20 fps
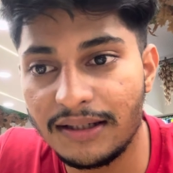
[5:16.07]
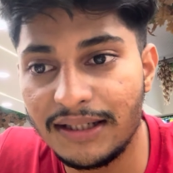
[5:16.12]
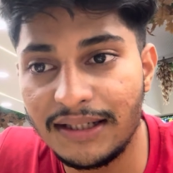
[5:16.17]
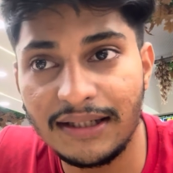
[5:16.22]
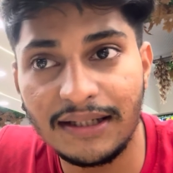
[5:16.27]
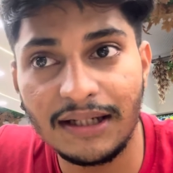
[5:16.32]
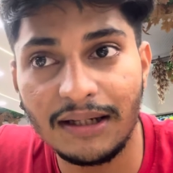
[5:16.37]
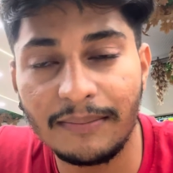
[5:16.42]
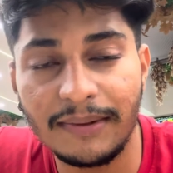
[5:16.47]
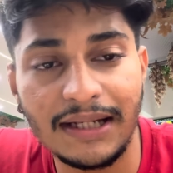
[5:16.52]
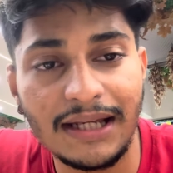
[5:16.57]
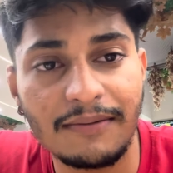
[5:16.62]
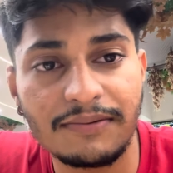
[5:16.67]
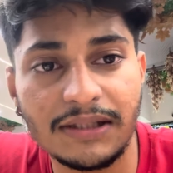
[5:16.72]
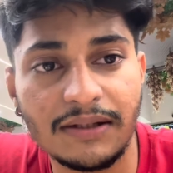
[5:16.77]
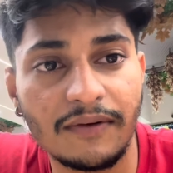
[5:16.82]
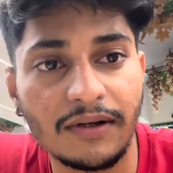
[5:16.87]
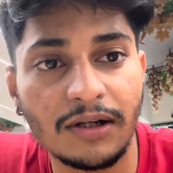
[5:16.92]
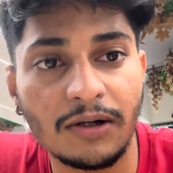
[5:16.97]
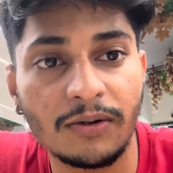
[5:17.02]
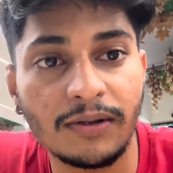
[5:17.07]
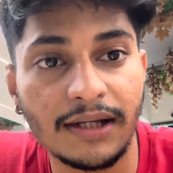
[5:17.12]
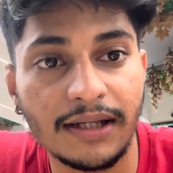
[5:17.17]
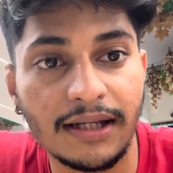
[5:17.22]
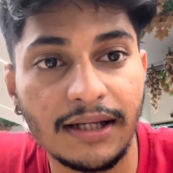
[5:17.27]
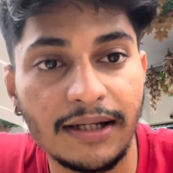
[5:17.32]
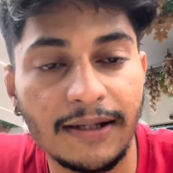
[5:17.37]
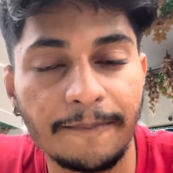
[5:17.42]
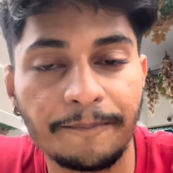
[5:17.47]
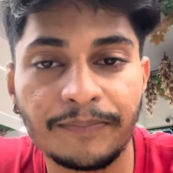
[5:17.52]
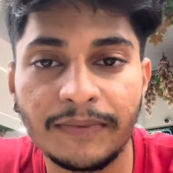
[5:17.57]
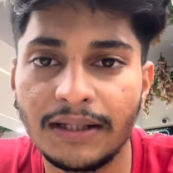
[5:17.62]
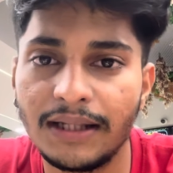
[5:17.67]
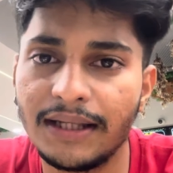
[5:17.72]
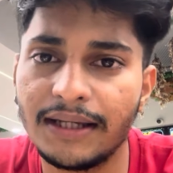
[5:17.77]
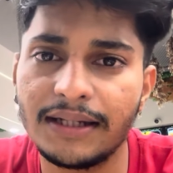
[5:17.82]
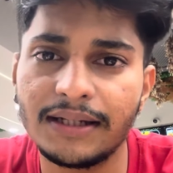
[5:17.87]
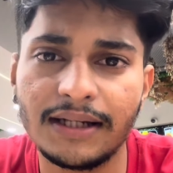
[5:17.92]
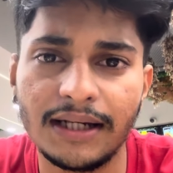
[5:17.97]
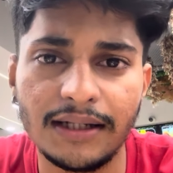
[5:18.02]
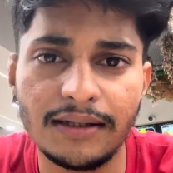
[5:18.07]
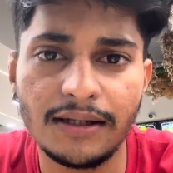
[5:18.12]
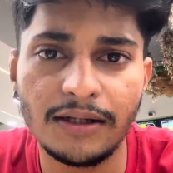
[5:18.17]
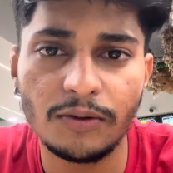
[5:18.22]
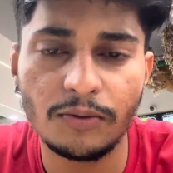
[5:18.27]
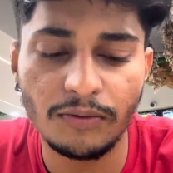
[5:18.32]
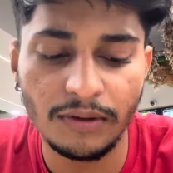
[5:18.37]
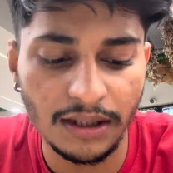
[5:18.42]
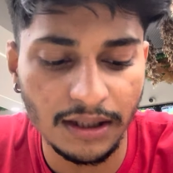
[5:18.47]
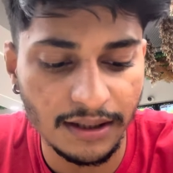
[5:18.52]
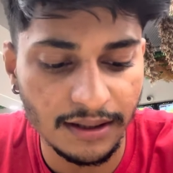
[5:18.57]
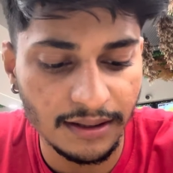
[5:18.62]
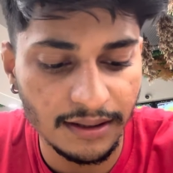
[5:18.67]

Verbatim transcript: नहीं गया मैंने ऐप्स का वर्कआउट करा नहीं लेकिन कल करूँगा